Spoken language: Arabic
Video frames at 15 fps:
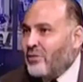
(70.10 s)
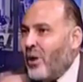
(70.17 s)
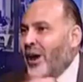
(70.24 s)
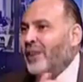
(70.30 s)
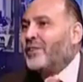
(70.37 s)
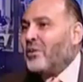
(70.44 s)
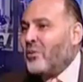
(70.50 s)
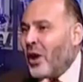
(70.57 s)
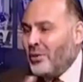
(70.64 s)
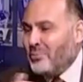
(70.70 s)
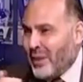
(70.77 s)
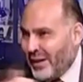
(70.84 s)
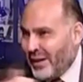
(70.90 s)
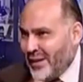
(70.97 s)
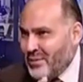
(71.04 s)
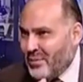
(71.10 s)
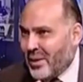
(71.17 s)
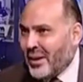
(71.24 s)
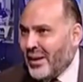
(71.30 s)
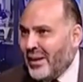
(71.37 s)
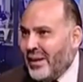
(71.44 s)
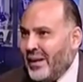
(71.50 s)
واحد واحد بعت لي
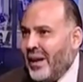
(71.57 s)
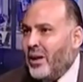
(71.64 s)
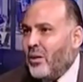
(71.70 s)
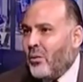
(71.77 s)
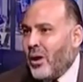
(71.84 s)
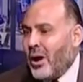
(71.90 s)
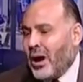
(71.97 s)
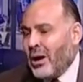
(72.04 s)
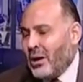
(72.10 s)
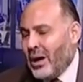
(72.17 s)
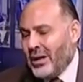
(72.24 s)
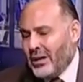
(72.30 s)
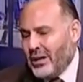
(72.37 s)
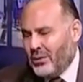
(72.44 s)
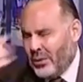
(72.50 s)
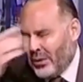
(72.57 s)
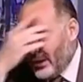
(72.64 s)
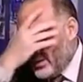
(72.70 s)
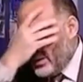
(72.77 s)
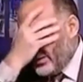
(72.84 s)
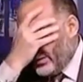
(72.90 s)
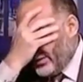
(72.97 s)
مره ايه و... آه، آه،
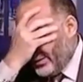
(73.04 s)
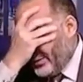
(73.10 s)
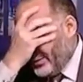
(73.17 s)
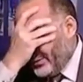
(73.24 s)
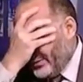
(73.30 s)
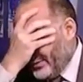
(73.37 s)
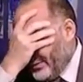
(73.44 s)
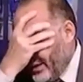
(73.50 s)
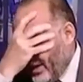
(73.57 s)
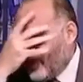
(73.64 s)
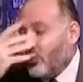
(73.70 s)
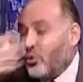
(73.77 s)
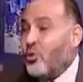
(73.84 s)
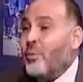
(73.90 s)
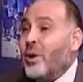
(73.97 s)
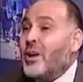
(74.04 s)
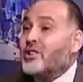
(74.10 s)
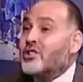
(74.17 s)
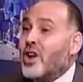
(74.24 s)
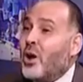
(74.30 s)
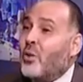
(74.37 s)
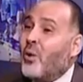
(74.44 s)
و... يخلق ما
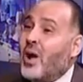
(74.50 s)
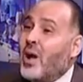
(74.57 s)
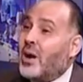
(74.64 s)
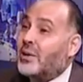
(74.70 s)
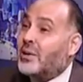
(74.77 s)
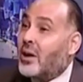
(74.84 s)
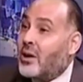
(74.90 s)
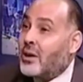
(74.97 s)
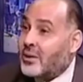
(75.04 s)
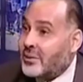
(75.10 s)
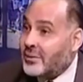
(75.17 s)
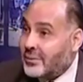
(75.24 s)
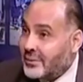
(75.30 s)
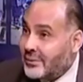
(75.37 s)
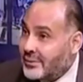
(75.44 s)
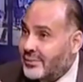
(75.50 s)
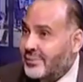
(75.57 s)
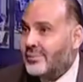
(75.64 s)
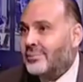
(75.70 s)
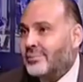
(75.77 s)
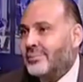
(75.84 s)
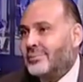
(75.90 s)
يشاء ويختار
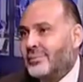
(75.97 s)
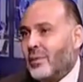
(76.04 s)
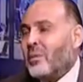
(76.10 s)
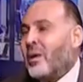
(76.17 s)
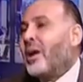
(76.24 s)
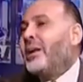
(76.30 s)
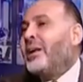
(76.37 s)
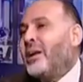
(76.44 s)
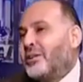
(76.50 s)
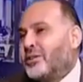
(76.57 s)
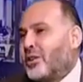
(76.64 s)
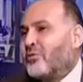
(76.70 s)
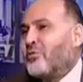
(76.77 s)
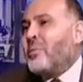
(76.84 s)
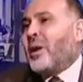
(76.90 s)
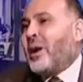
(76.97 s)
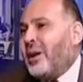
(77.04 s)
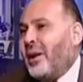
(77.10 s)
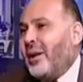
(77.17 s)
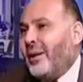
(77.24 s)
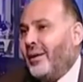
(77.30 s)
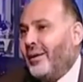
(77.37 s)
طب خلي يختار في
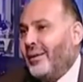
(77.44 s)
مكانها